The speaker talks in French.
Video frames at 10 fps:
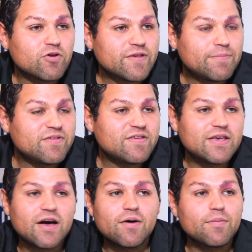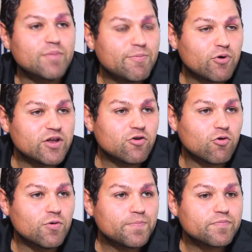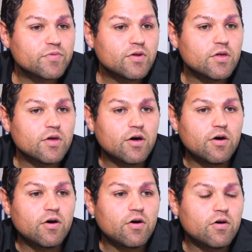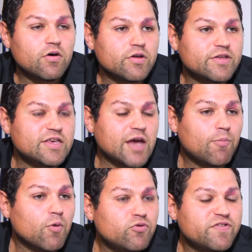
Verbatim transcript: que Car, mais pour les deux roues. Euh, qui est un peu plus